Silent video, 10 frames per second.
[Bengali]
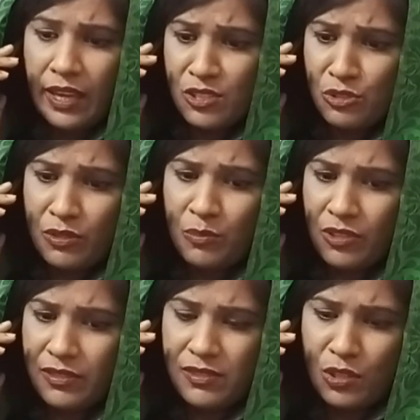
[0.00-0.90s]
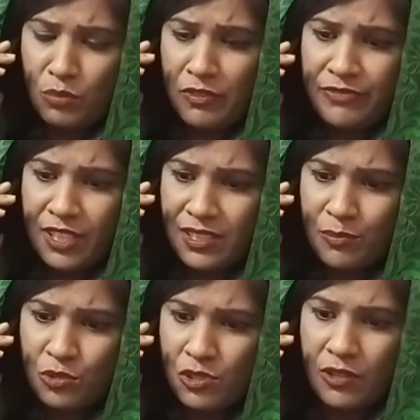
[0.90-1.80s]
এই জন্য তো বলতেছি তুমি ফিলটা
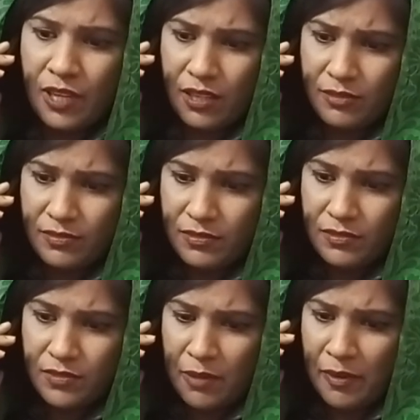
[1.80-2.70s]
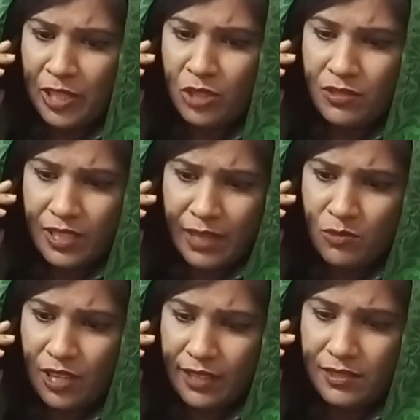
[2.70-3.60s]
বুঝো না আমার ভিতরটা
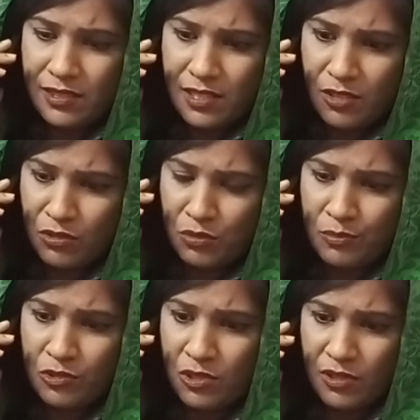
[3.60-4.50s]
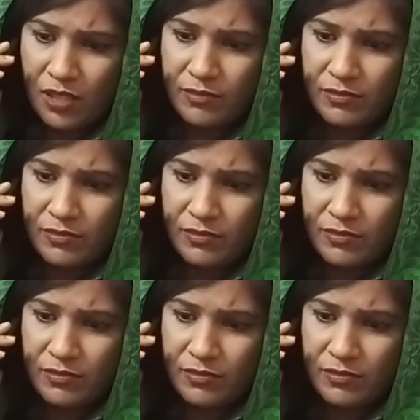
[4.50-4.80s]
কেমন লাগতেছে সেগুলো তুমি বুঝো না